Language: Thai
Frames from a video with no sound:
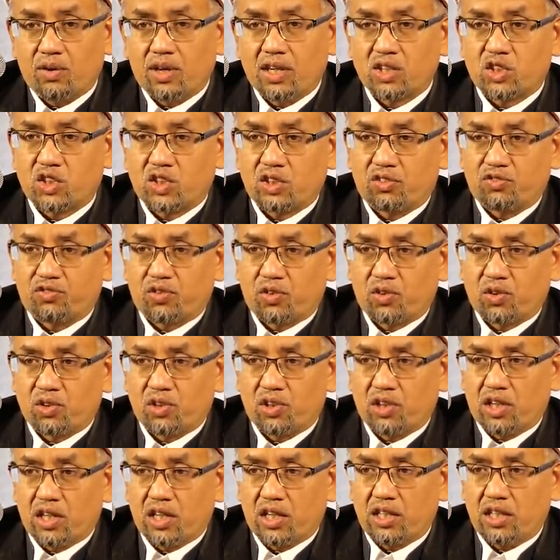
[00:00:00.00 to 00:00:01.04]
وأستغفر
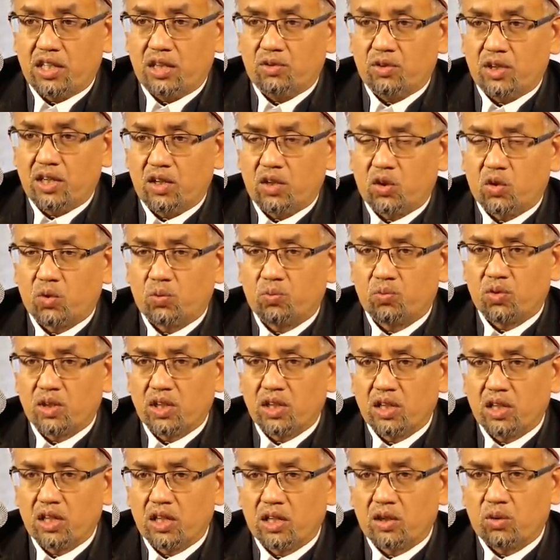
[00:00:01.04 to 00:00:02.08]
الله لي ولكم
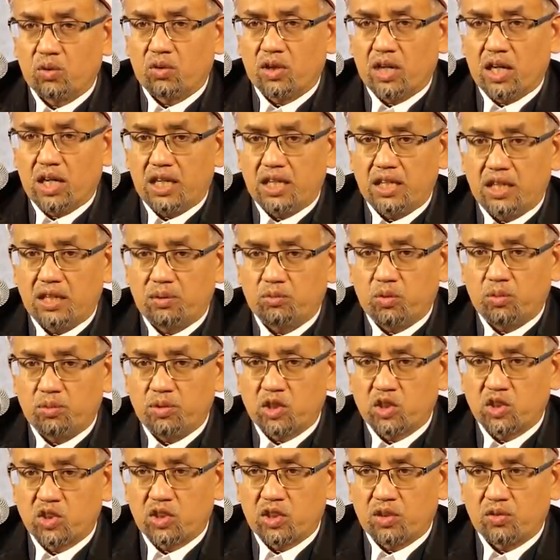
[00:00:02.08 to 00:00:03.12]
والله أعلم
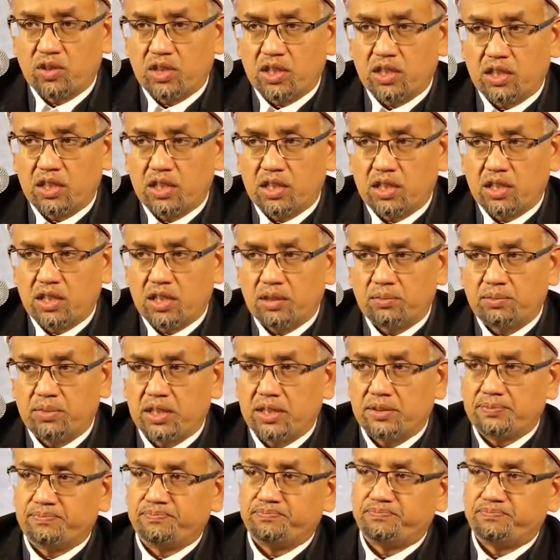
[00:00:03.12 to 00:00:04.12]
بالصواب